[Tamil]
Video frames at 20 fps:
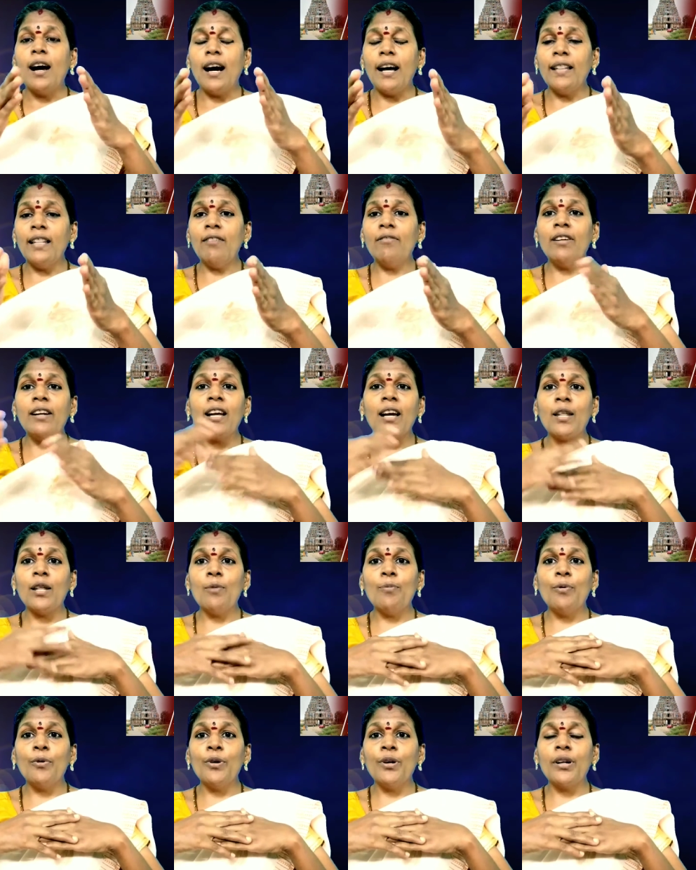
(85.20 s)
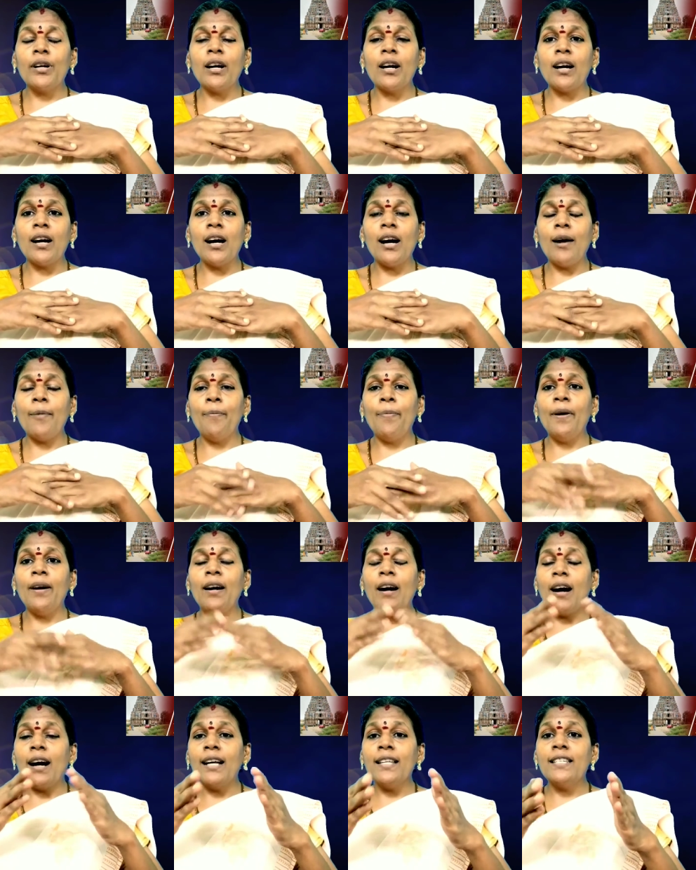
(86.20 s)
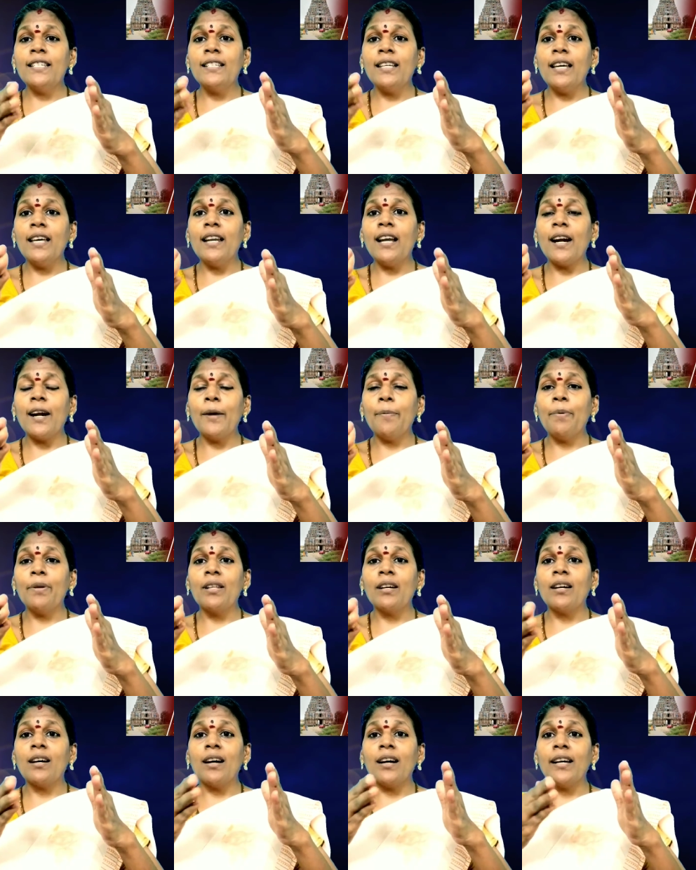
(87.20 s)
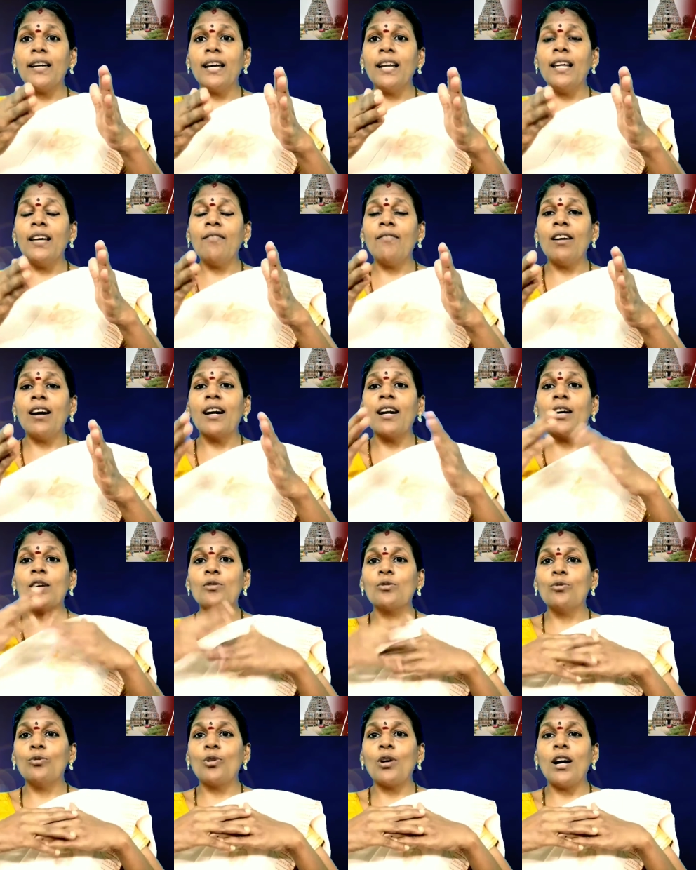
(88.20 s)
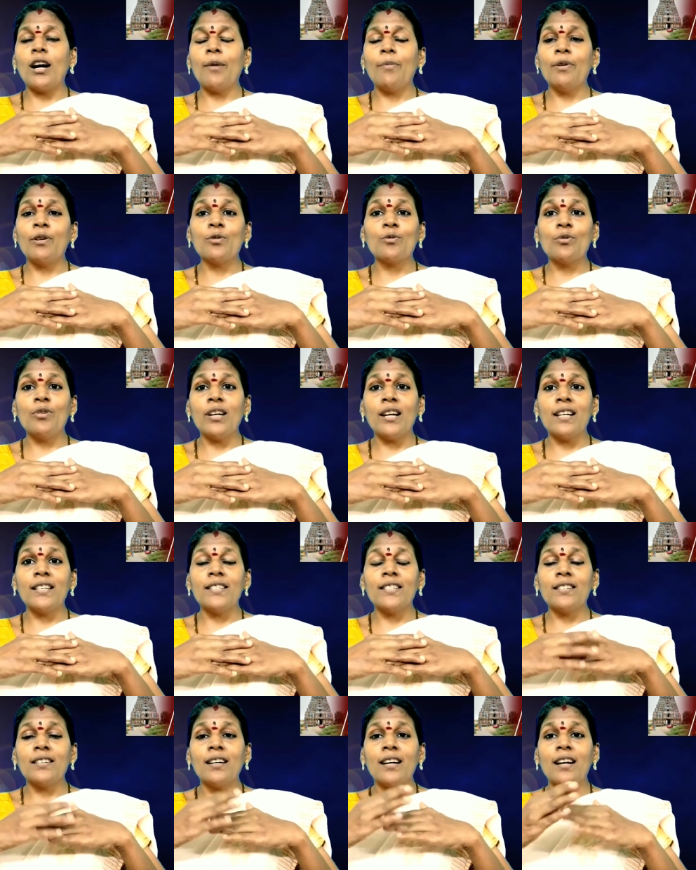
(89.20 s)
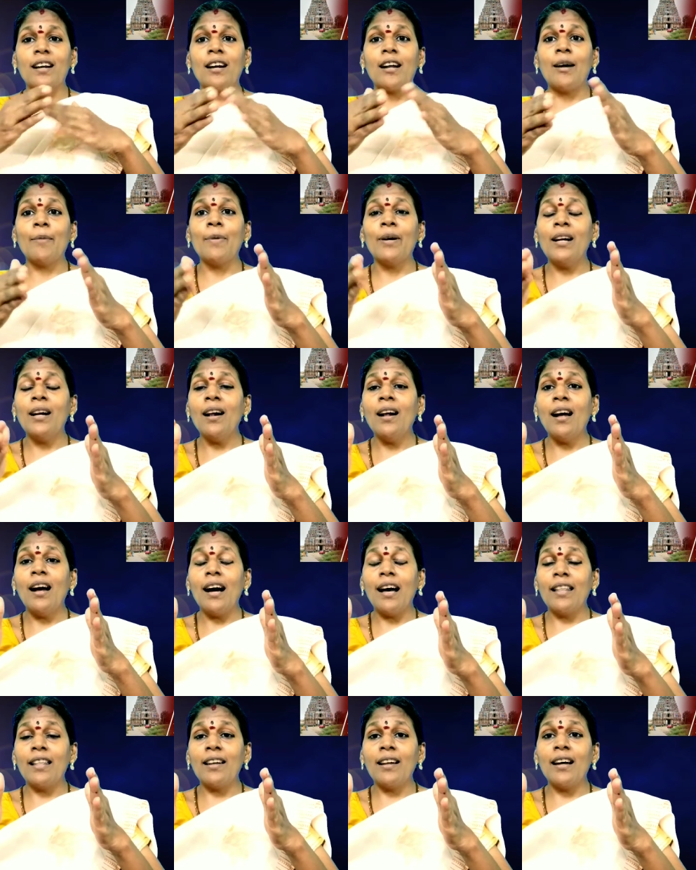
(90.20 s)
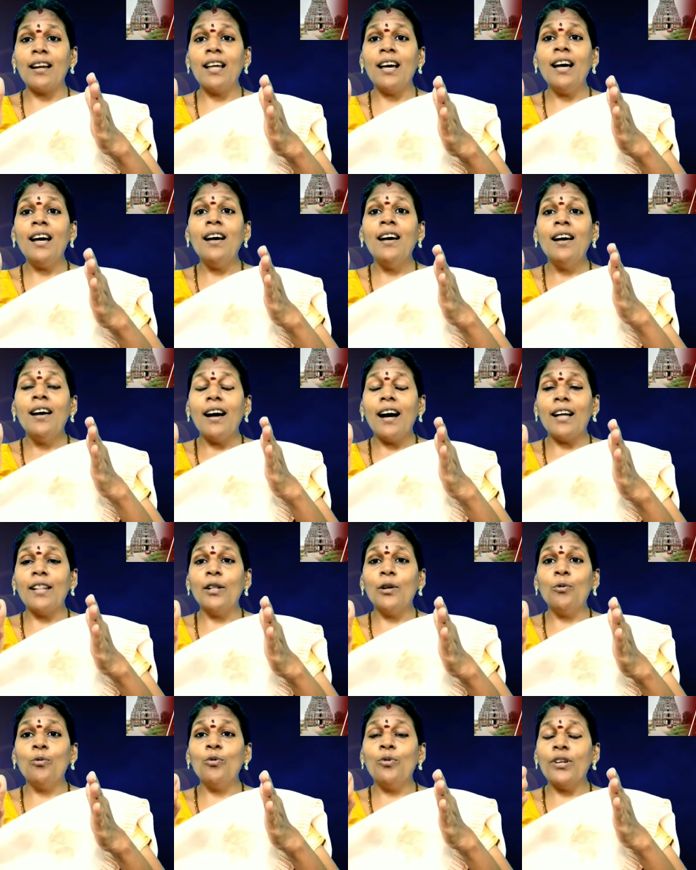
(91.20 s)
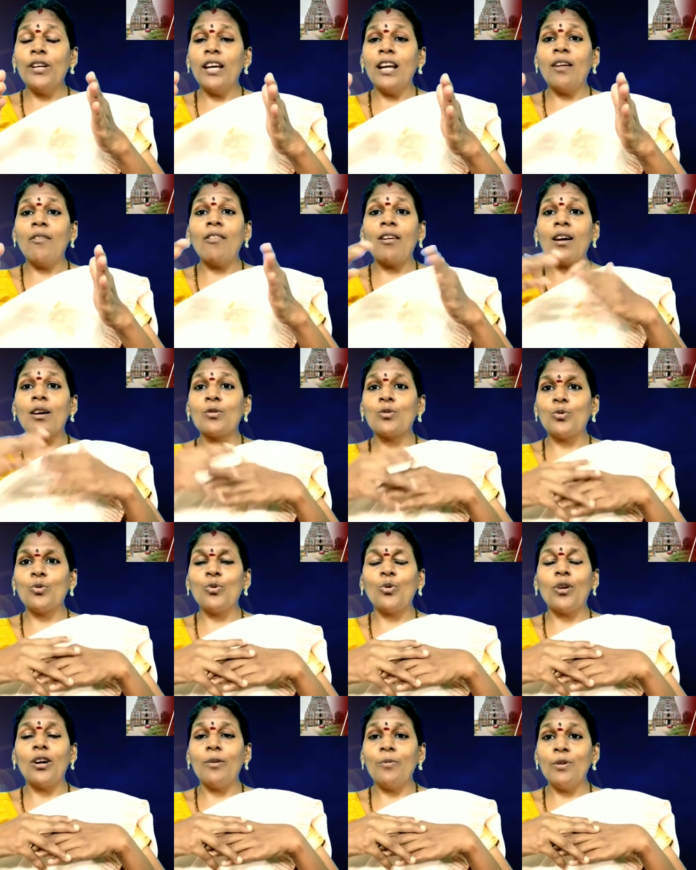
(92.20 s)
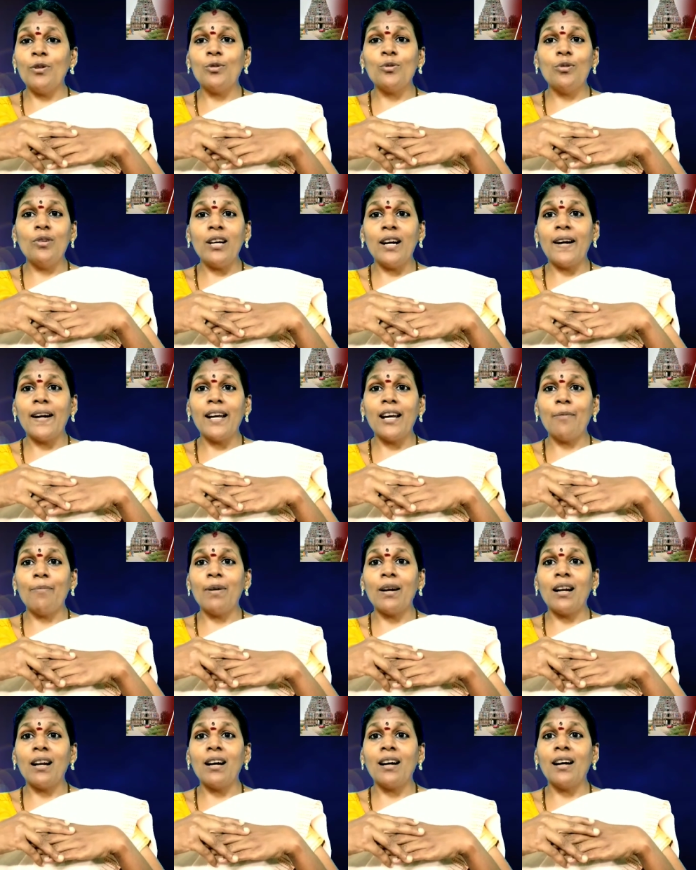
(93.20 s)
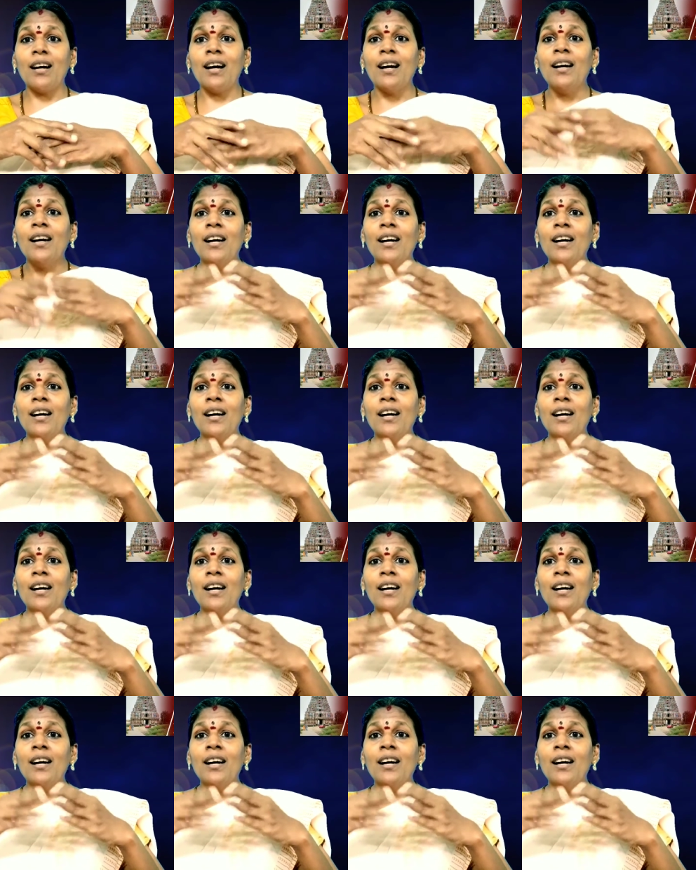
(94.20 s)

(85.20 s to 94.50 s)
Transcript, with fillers: அந்த வழியாக தான் போயிருக்காங்க அப்போ ஆஞ்சநேயரை அழைப்பதற்காக இளைய வானாசூரா அப்படின்னு சொல்லி அழைச்சிருக்கார் ராமன் அதனால அந்த ஊர் இளவனாசூர் அப்படின்னு சொல்லி அழைக்கப்படுறாங்க